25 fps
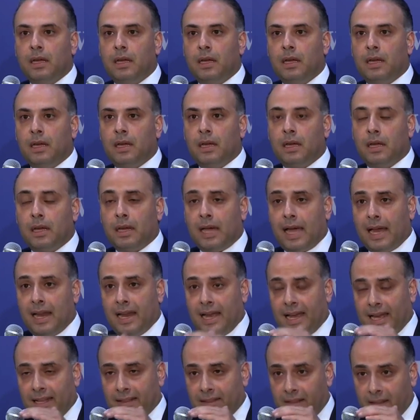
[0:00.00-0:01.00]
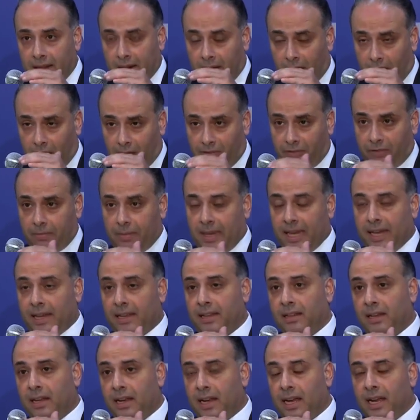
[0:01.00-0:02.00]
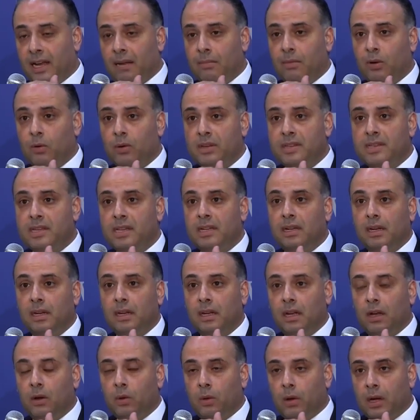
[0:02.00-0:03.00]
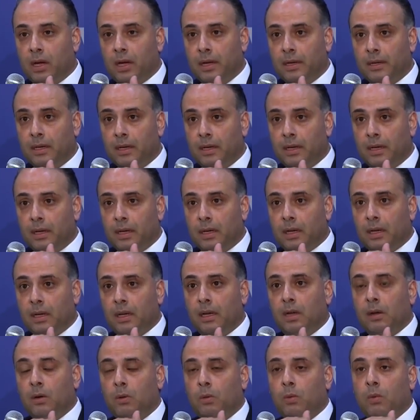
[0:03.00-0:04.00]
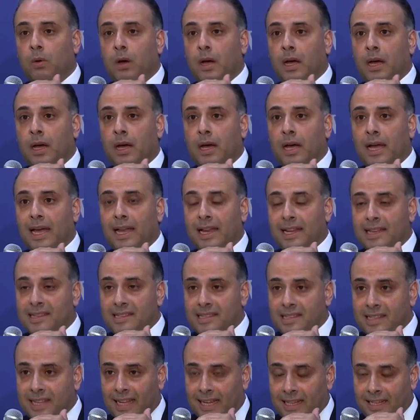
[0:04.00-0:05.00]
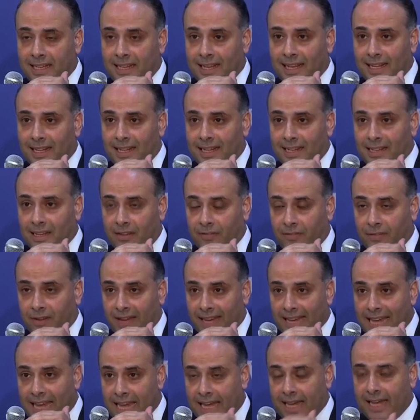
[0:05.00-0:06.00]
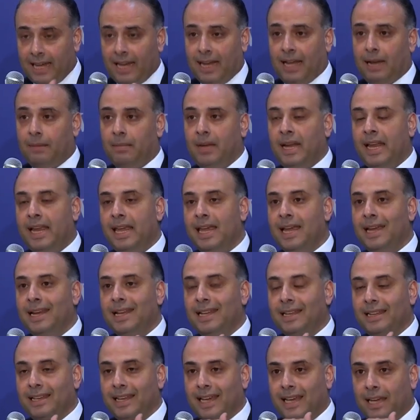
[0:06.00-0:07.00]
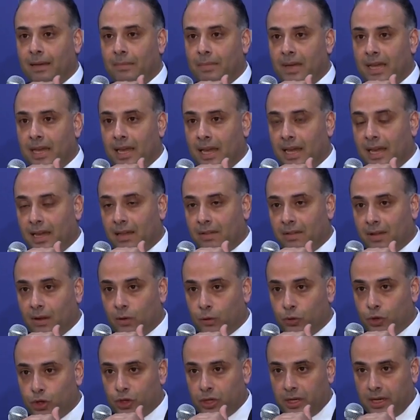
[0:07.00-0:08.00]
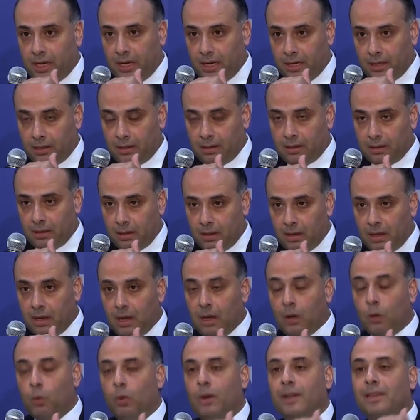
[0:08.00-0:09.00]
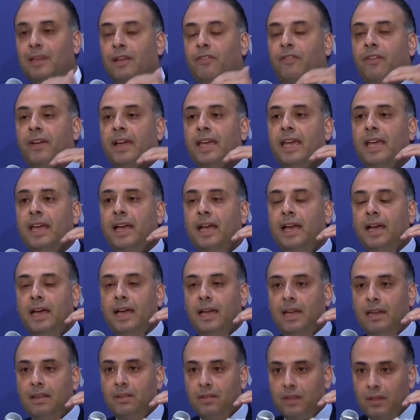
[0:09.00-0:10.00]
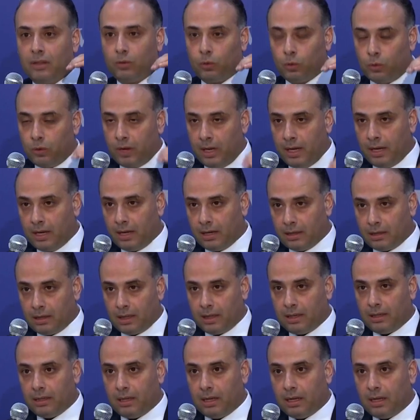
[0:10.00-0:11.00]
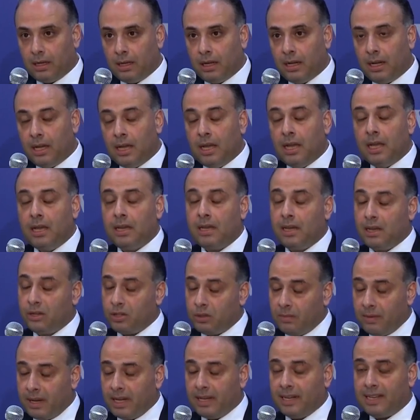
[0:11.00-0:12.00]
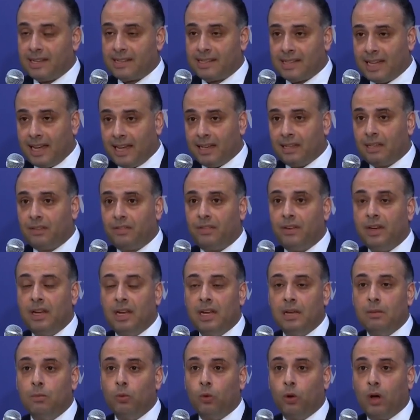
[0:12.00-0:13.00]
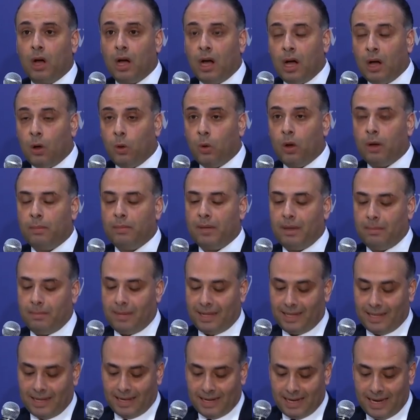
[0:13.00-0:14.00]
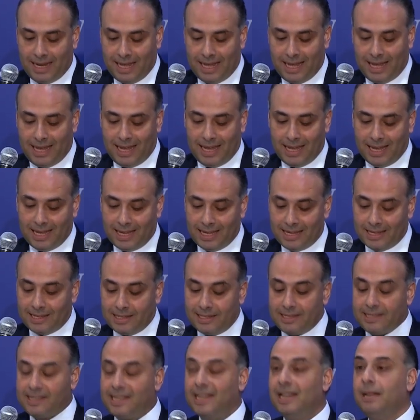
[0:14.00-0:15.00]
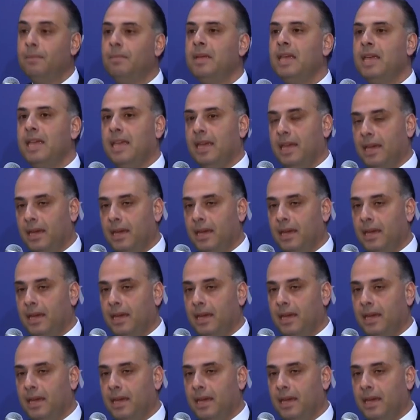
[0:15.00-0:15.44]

آه، الاعتراف باختلال موازين القوى والاستعداد لتفخيخ العملية الانتخابية إذا أجريت وتفخيخها إذا طويرت أيضا يجب أن نستعد فيه لمقاومة مدنية سلمية